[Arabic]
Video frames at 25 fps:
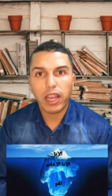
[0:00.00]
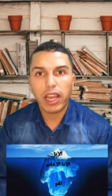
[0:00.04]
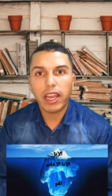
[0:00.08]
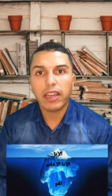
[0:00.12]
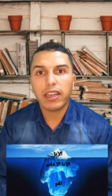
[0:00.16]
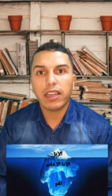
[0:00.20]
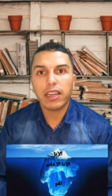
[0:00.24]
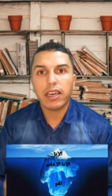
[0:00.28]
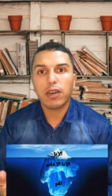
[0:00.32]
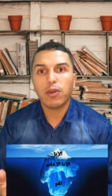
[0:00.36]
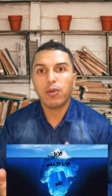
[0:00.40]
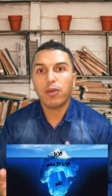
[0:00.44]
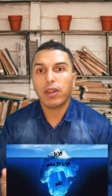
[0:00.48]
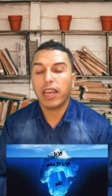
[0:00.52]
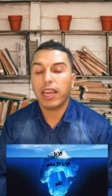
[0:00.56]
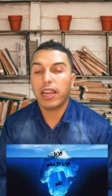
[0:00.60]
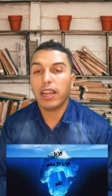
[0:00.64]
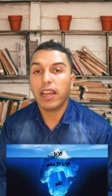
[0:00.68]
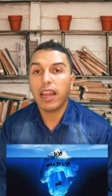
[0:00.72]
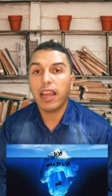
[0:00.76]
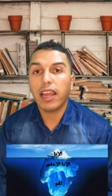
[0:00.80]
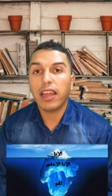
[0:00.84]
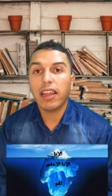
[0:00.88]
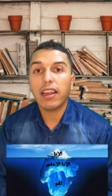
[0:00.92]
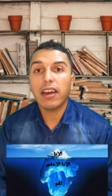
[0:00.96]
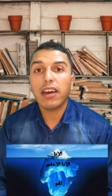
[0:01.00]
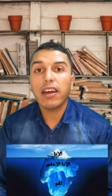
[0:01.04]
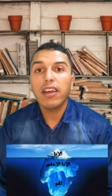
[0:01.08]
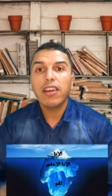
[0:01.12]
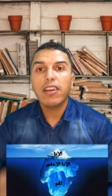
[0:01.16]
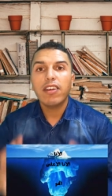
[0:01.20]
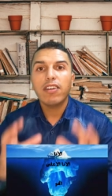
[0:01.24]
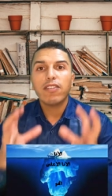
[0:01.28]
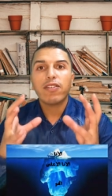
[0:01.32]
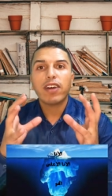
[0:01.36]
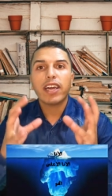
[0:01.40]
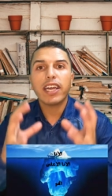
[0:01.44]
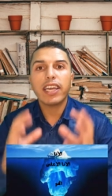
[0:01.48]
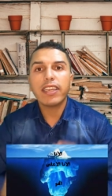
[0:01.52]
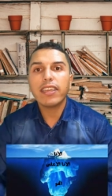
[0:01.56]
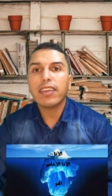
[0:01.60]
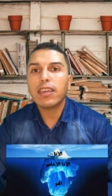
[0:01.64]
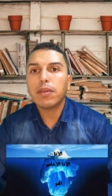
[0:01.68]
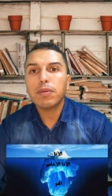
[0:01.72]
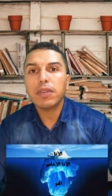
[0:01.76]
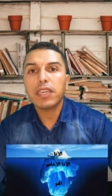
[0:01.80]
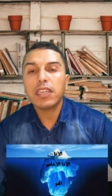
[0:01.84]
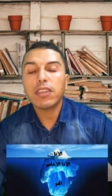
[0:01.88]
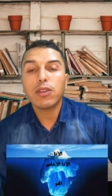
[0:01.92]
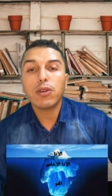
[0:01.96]
والانا والانا اعلى
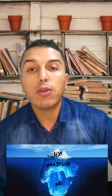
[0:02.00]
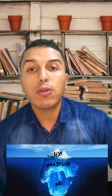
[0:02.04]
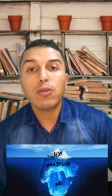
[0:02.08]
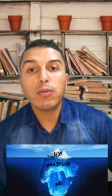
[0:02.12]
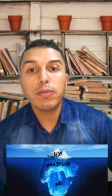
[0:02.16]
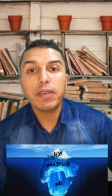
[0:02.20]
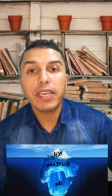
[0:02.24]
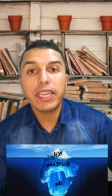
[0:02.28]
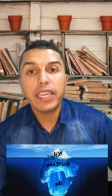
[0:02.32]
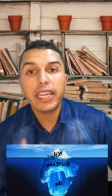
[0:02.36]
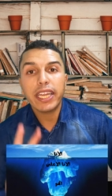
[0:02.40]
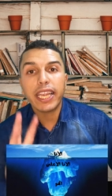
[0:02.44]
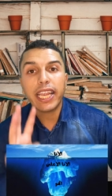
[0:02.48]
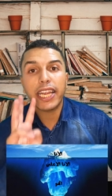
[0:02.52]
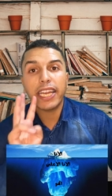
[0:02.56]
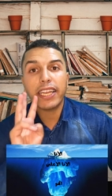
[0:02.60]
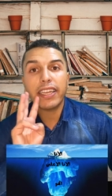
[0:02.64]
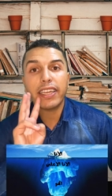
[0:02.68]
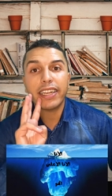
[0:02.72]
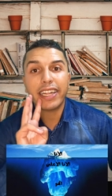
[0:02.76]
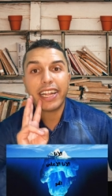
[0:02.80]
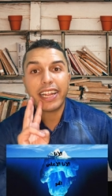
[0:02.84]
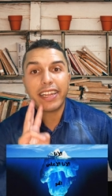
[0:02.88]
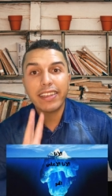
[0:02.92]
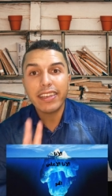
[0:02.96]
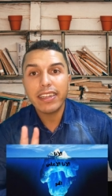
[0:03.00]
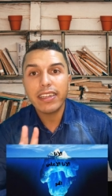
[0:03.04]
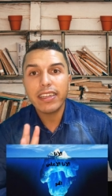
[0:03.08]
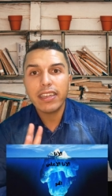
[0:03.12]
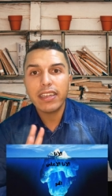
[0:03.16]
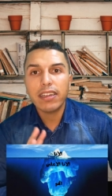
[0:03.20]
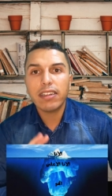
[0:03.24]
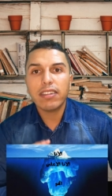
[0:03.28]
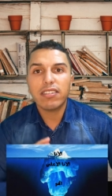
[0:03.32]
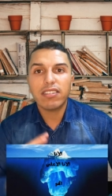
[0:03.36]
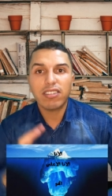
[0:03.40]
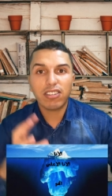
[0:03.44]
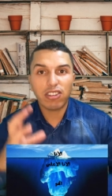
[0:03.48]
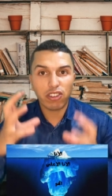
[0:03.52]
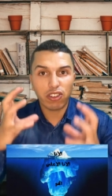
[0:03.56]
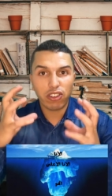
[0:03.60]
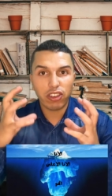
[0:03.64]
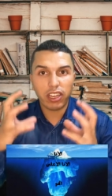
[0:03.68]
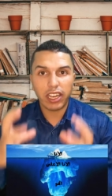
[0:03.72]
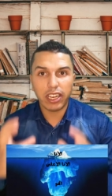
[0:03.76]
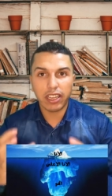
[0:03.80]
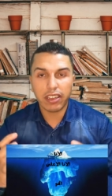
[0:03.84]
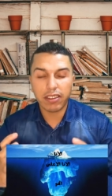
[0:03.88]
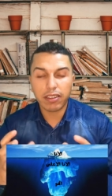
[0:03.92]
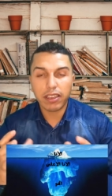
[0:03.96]
فاريك بيان كيقول بان كاين عندنا ثلاثه ديال
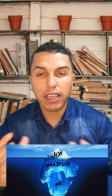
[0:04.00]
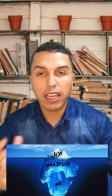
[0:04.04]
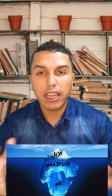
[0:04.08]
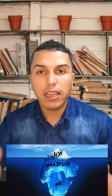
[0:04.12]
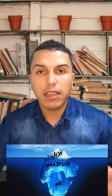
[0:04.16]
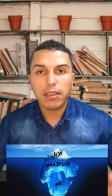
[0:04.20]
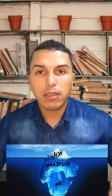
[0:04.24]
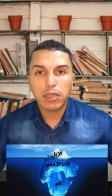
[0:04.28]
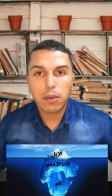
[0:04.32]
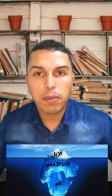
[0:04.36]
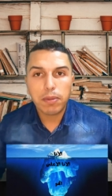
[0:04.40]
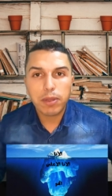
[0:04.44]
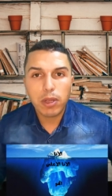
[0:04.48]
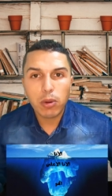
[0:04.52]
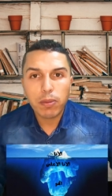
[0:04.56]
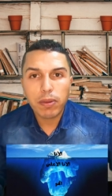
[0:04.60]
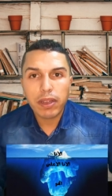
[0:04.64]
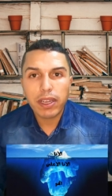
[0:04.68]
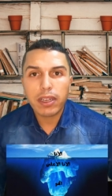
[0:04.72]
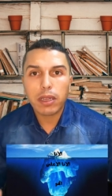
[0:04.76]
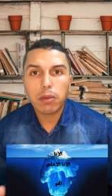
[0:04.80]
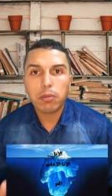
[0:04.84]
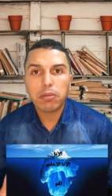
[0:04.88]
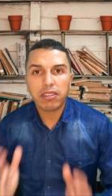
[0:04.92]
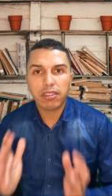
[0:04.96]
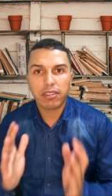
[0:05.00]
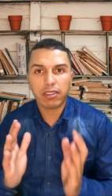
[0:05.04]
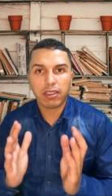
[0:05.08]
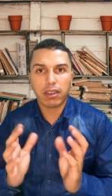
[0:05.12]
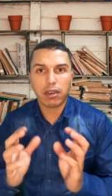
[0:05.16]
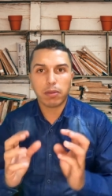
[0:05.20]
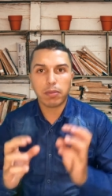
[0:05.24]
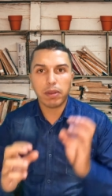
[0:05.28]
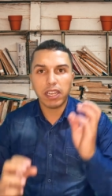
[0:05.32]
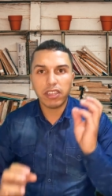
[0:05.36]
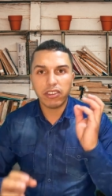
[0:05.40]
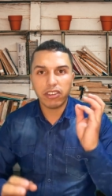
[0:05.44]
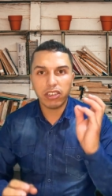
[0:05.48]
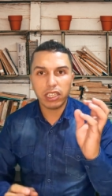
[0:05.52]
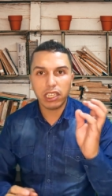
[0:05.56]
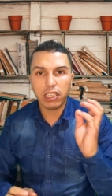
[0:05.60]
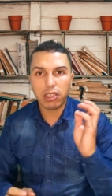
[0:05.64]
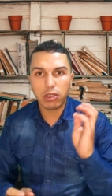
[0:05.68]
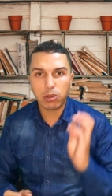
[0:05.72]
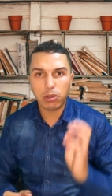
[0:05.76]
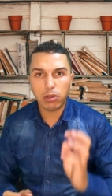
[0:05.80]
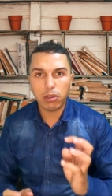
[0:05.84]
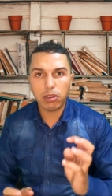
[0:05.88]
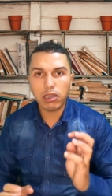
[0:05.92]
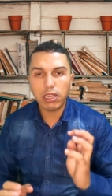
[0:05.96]
التسجيلات تيبداو معنا من الصغر بحال شي
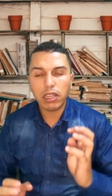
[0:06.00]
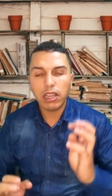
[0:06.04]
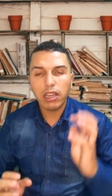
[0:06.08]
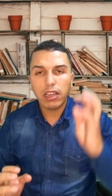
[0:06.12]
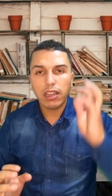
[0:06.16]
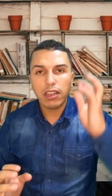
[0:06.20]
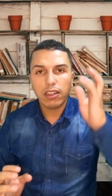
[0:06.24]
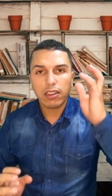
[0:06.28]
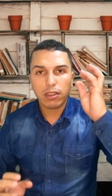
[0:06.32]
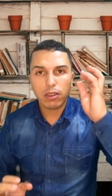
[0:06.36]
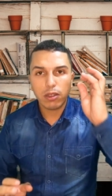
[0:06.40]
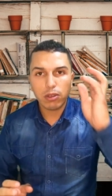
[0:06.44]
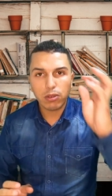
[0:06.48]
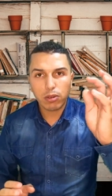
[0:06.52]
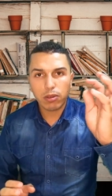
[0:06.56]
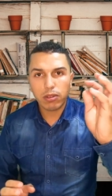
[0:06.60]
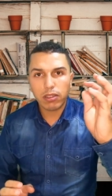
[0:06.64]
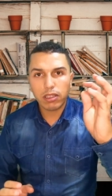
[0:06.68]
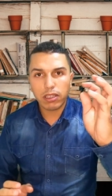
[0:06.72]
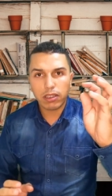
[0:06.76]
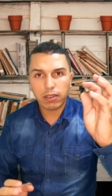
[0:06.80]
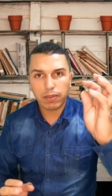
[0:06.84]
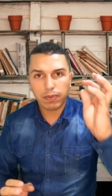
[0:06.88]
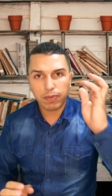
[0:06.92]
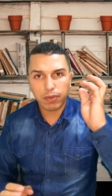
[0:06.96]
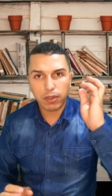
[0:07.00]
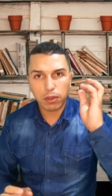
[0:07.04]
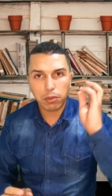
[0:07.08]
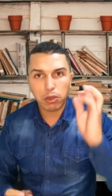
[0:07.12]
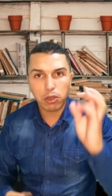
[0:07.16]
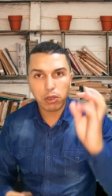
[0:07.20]
ديسك دير ديسك دير